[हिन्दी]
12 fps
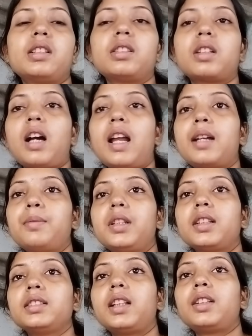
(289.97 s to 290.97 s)
और खाना में
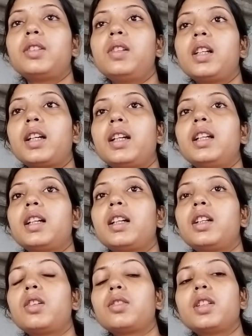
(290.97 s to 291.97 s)
लग जाती हूँ लगे
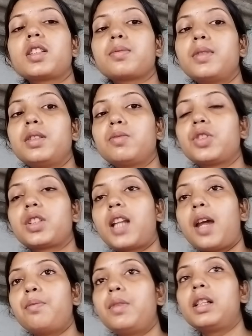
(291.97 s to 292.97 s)
लगे नौ दस बजे मुझे
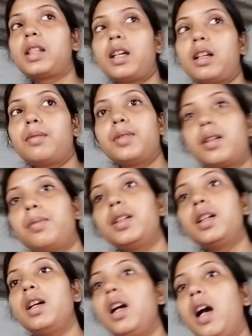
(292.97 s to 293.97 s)
टाइम मिलता है कभी कभी